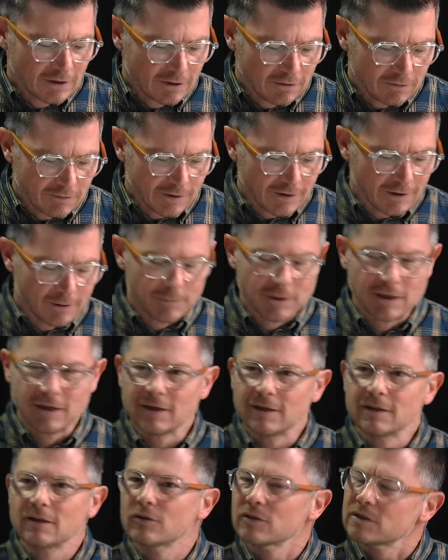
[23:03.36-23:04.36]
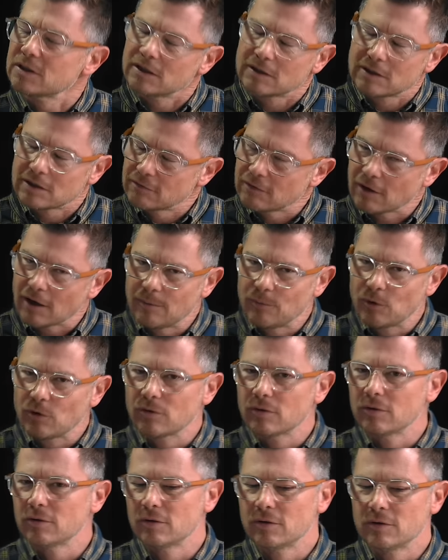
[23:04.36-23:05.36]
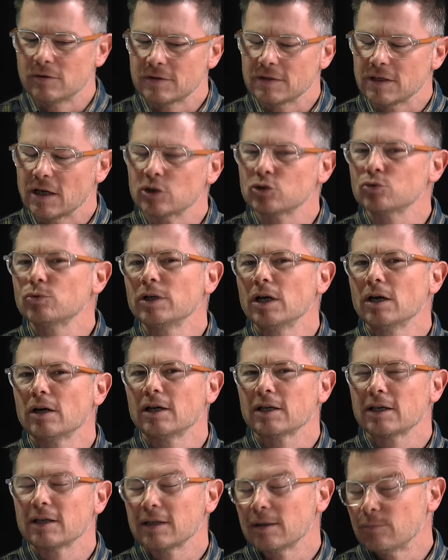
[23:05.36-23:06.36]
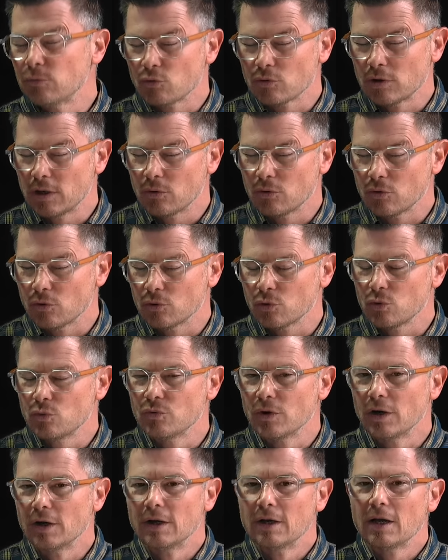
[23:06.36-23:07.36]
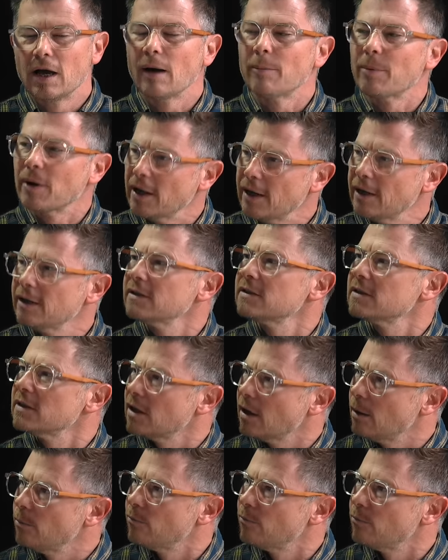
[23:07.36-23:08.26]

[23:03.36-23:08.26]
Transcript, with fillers: Mm. Voilà, mais non, c'est vraiment c'est un jouet hein, la KTM. Donc là on le retrouve. Après c'est quand même